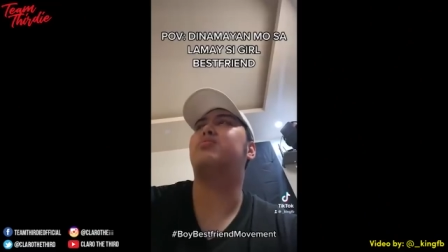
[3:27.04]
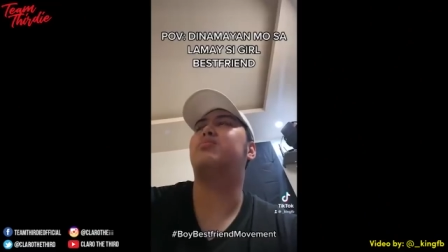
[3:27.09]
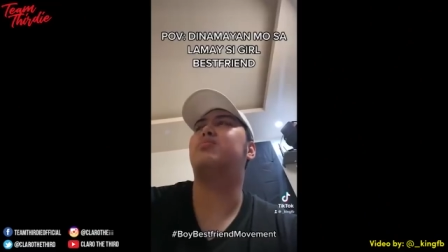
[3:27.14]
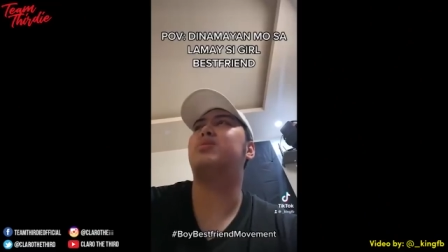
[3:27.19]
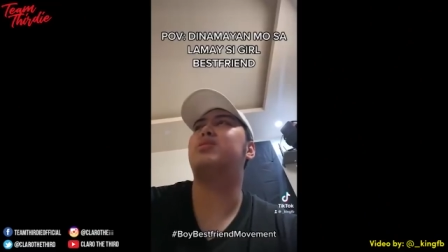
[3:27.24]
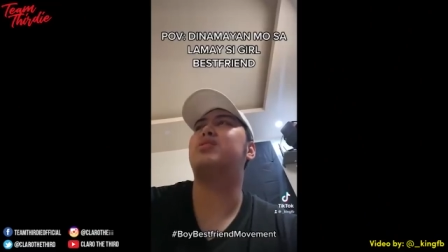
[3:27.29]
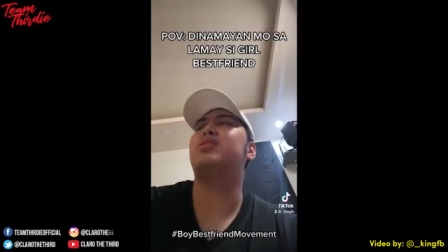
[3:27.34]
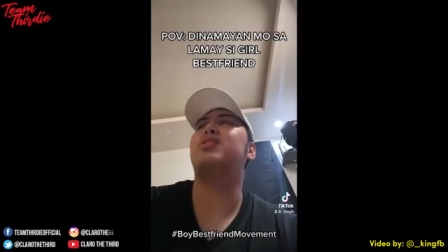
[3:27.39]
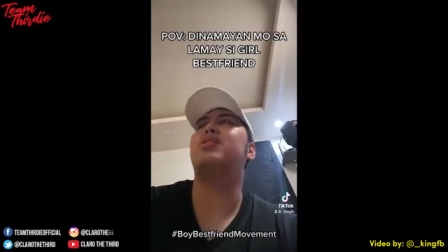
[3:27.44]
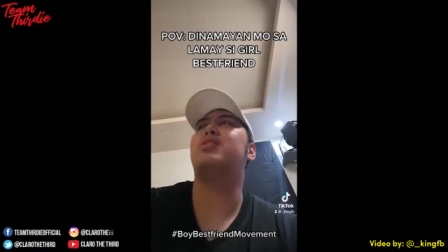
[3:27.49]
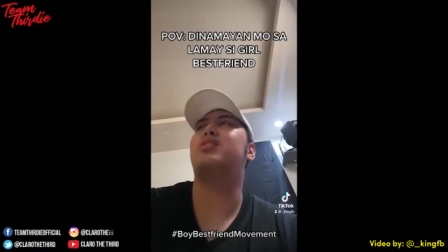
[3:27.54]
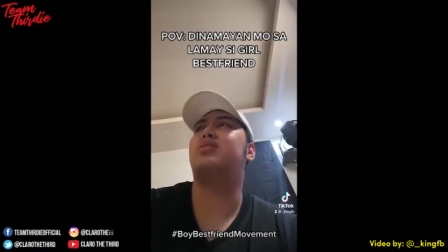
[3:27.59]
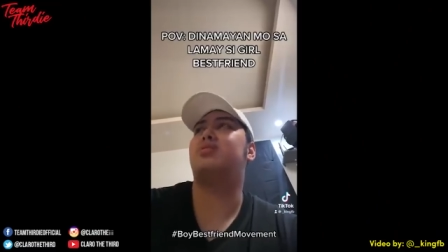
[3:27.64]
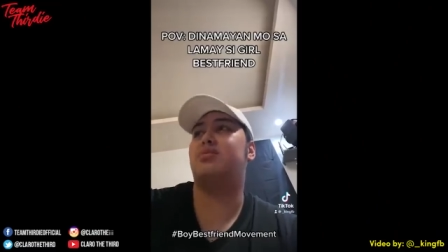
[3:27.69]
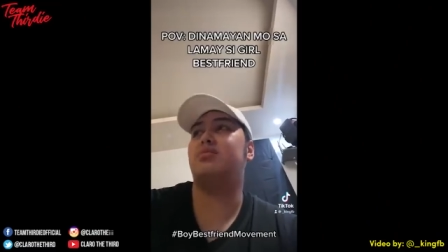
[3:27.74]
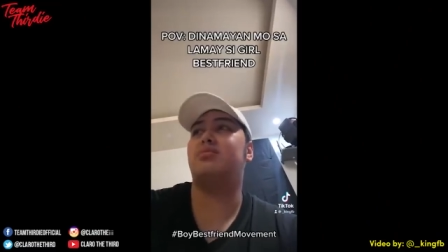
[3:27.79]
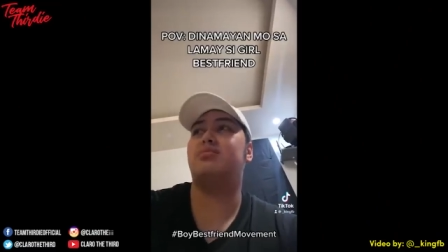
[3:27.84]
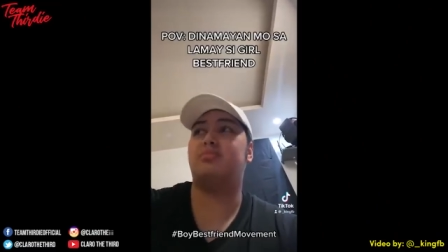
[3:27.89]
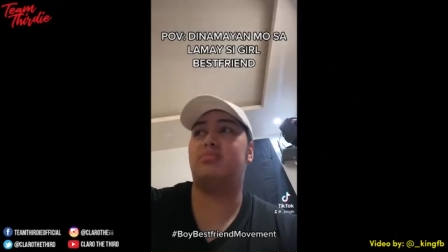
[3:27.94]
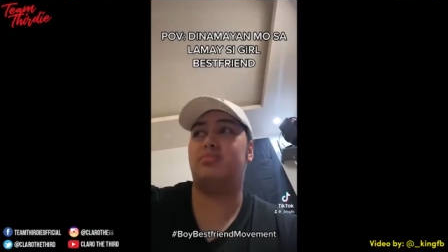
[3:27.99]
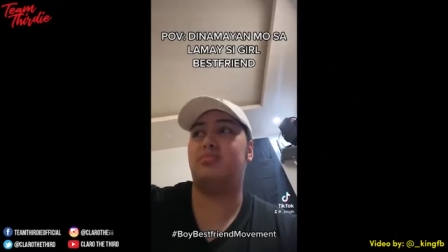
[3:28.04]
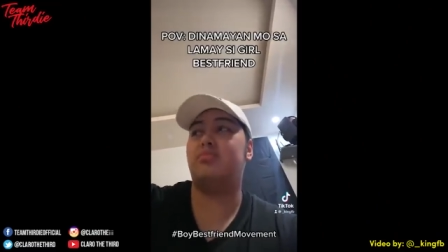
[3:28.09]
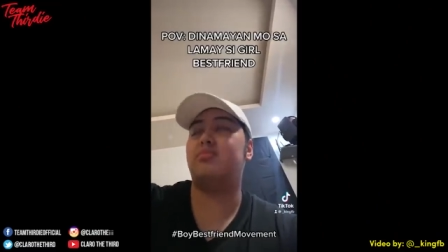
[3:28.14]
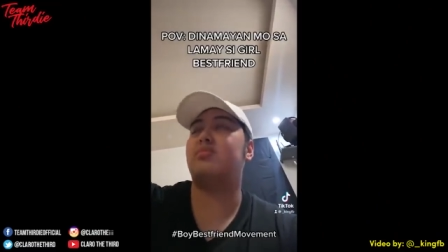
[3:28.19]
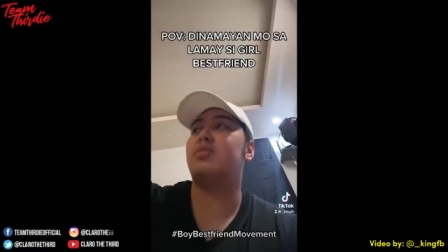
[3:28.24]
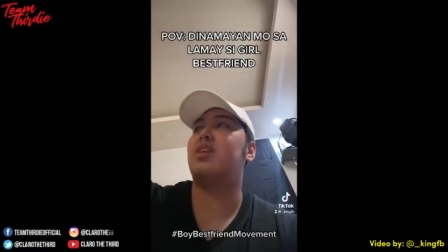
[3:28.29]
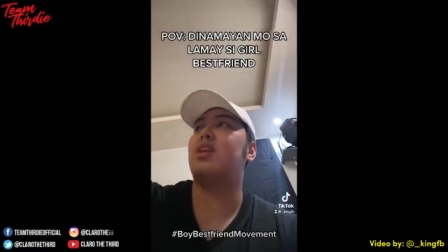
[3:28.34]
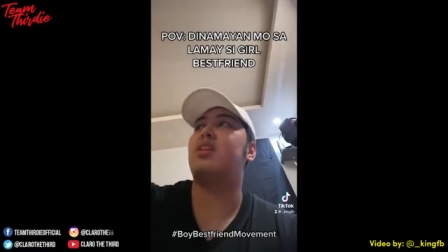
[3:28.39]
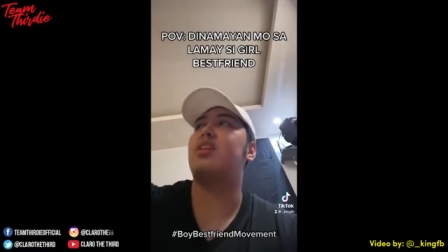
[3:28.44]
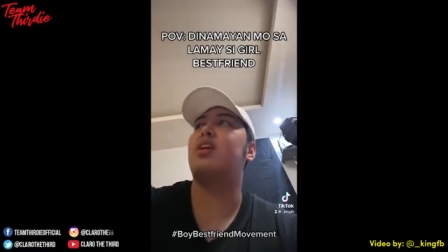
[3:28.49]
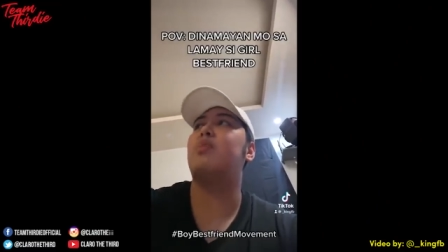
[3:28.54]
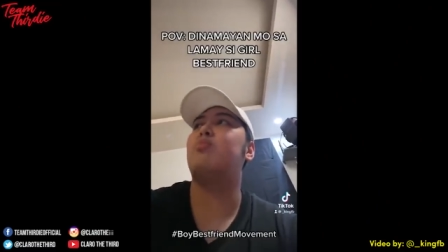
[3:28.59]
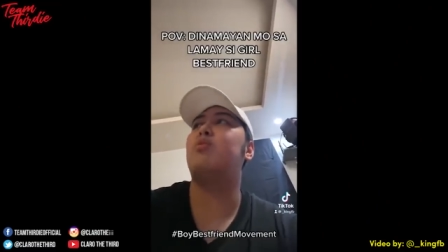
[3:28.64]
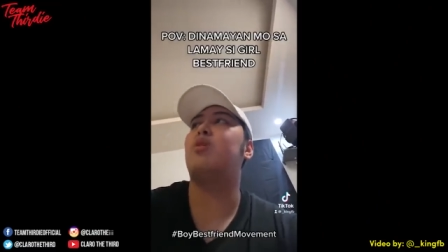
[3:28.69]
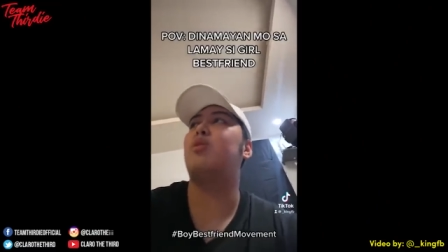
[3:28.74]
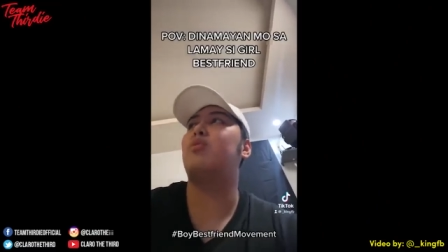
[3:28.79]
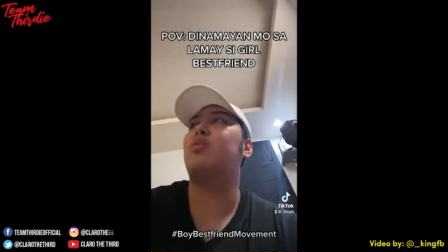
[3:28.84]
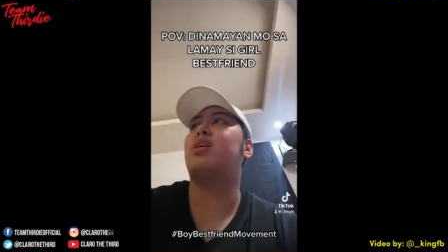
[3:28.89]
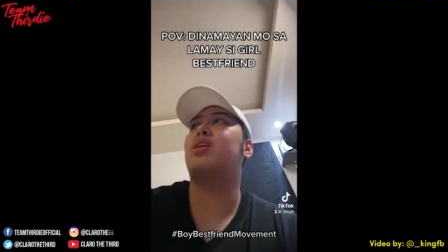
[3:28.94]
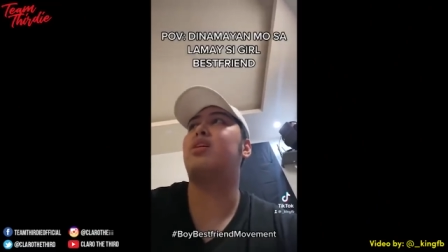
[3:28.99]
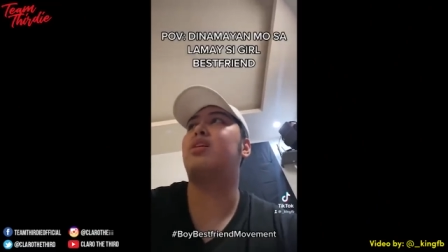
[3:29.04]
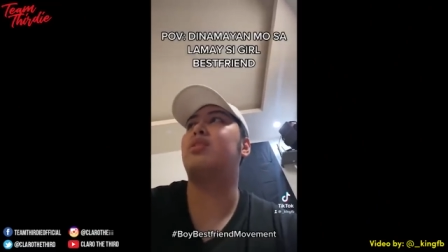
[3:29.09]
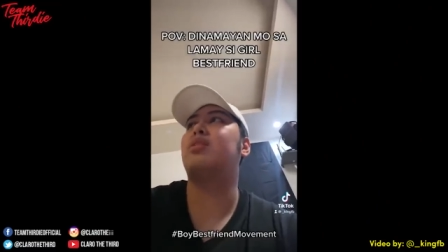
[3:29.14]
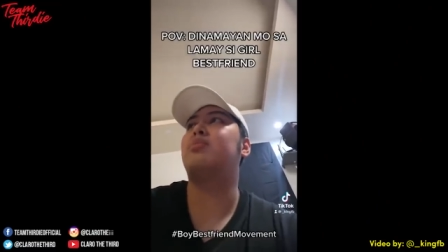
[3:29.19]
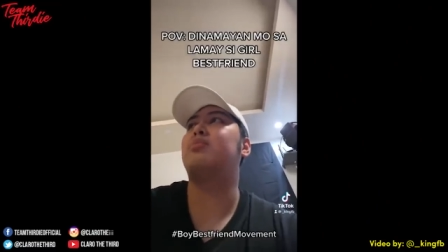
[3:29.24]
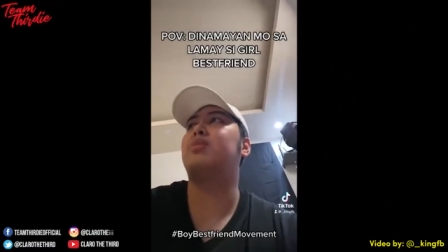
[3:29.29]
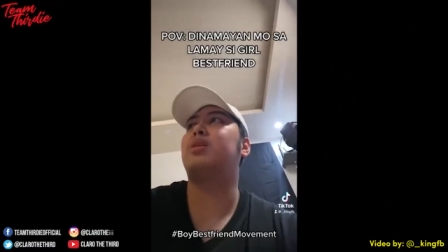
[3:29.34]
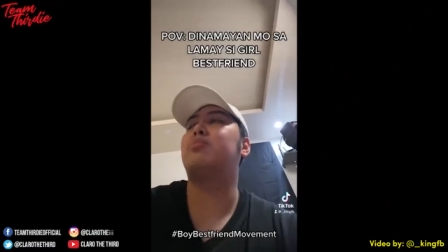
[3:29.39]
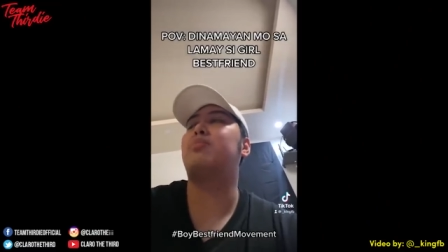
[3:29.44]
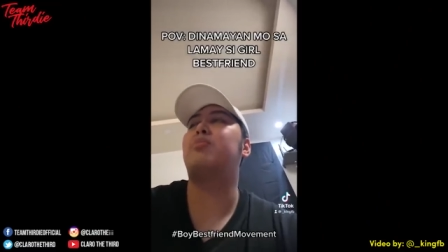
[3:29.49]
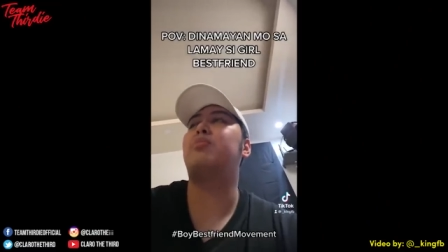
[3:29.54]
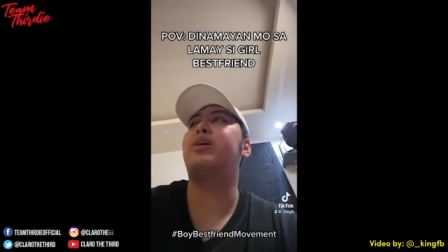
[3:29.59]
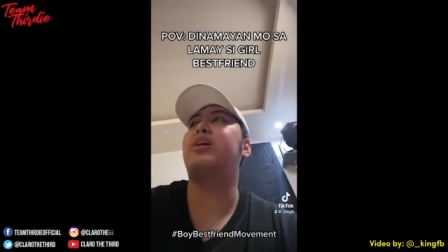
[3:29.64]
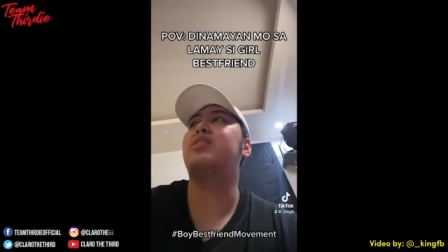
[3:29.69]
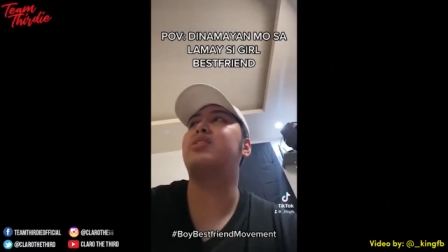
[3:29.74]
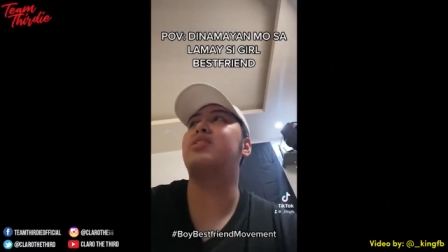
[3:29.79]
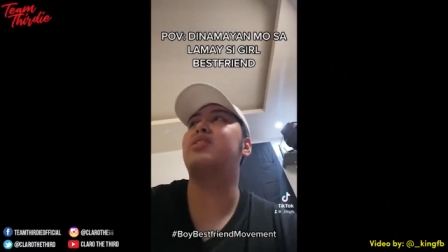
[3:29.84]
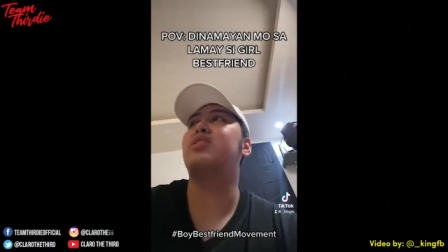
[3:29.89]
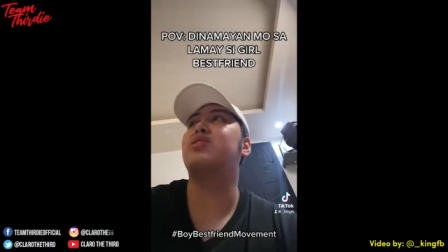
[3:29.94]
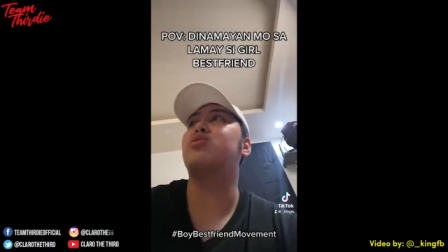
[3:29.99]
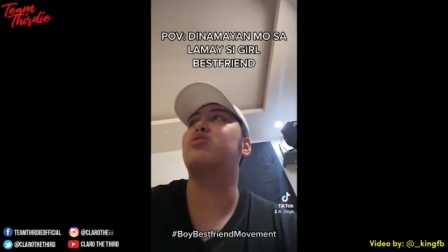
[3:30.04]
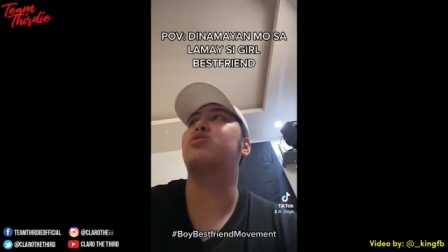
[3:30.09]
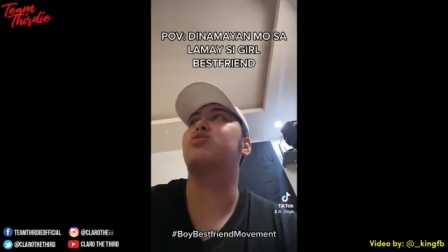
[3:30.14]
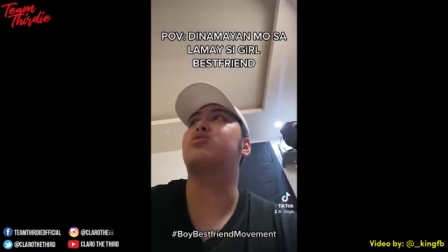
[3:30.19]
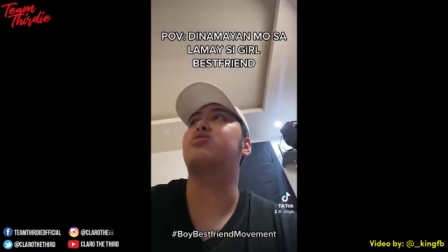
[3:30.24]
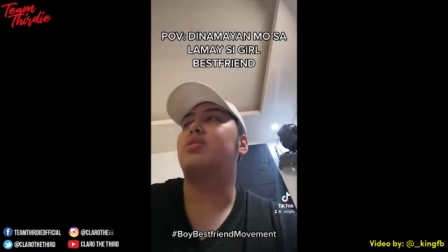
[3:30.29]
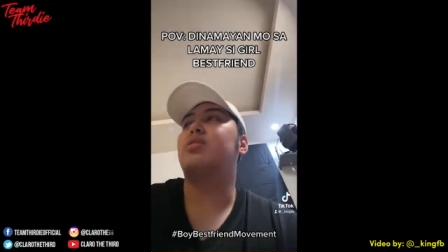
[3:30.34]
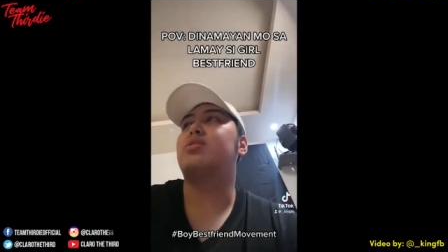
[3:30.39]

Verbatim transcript: Basta, tanda mo, ah, huwag kang magmamaiksi na shorts.